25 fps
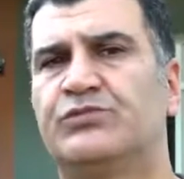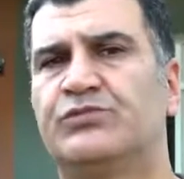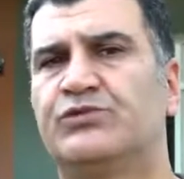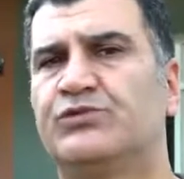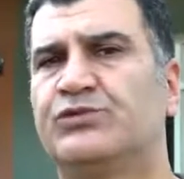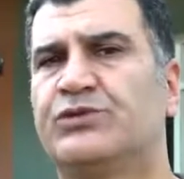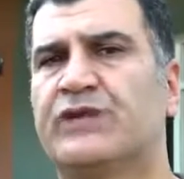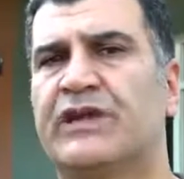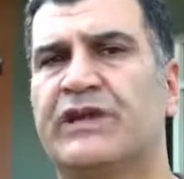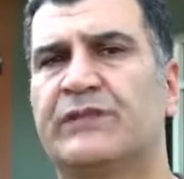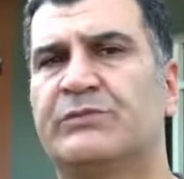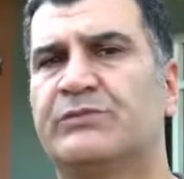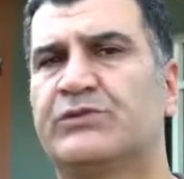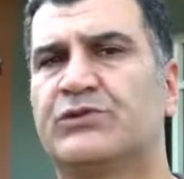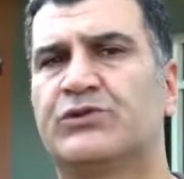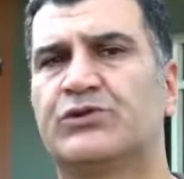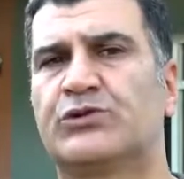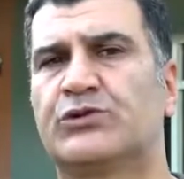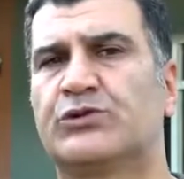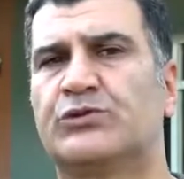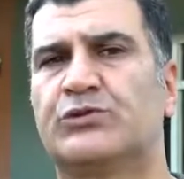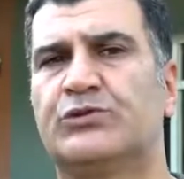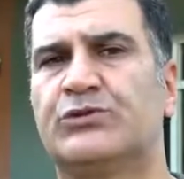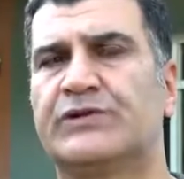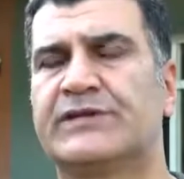Dünyanın
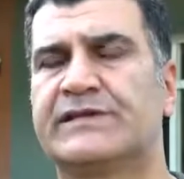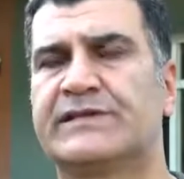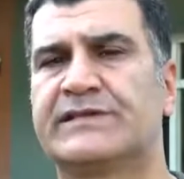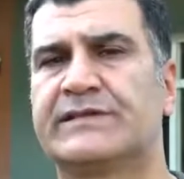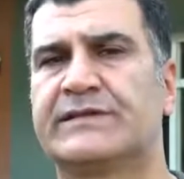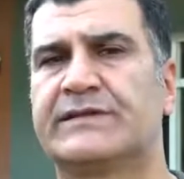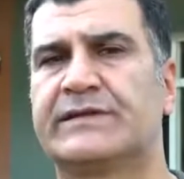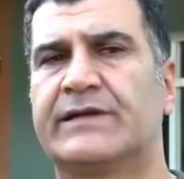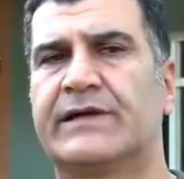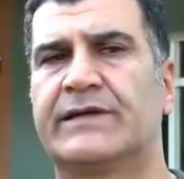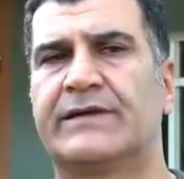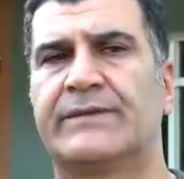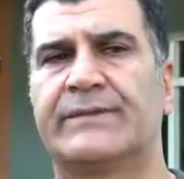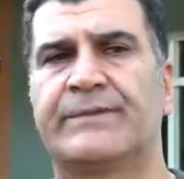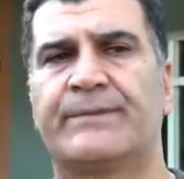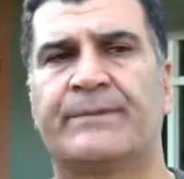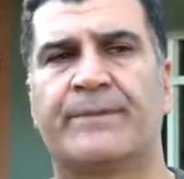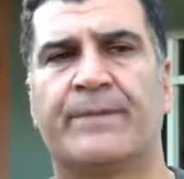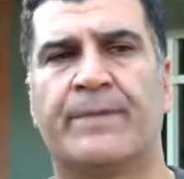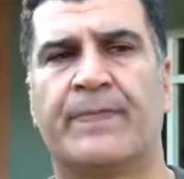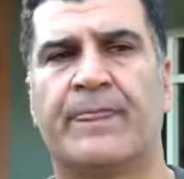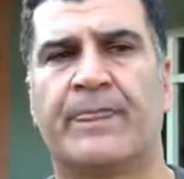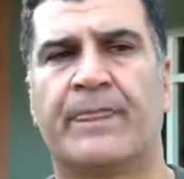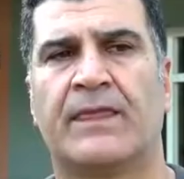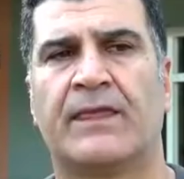birçok ülkesinden
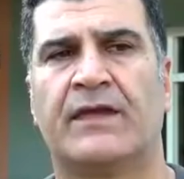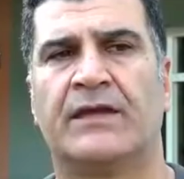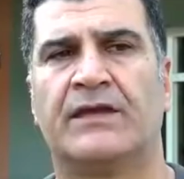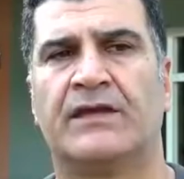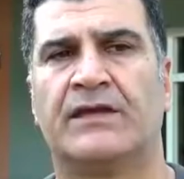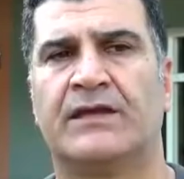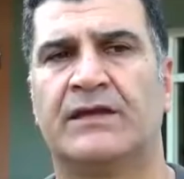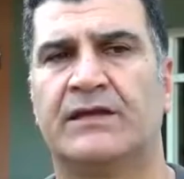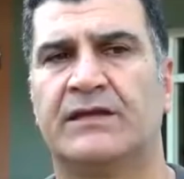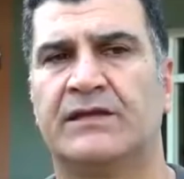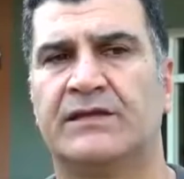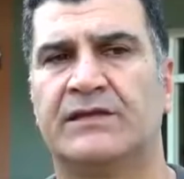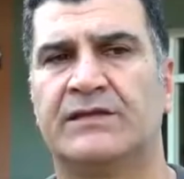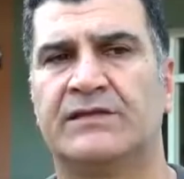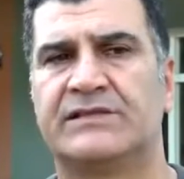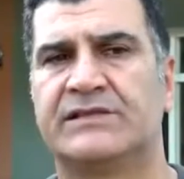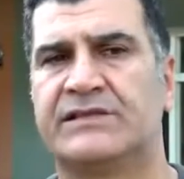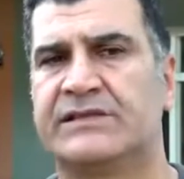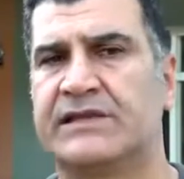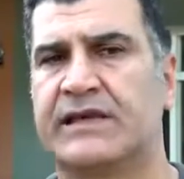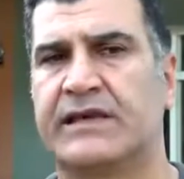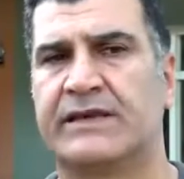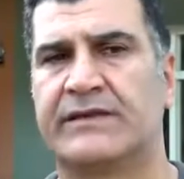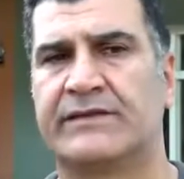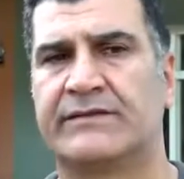
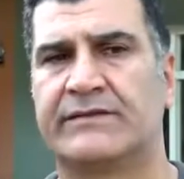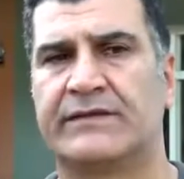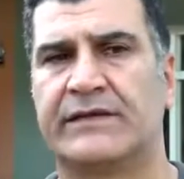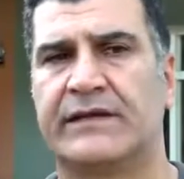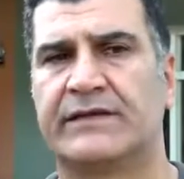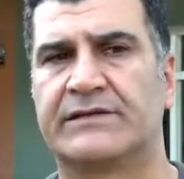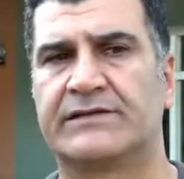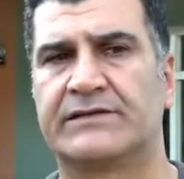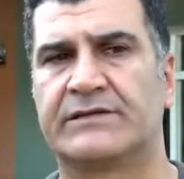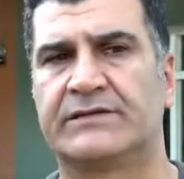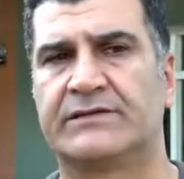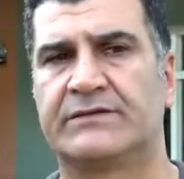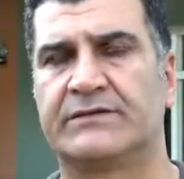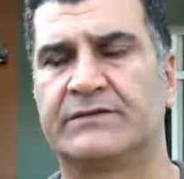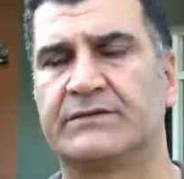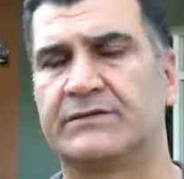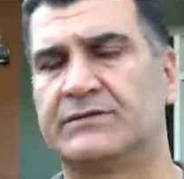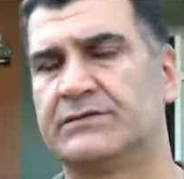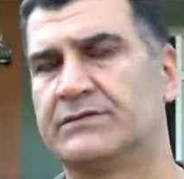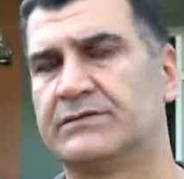ziyaretler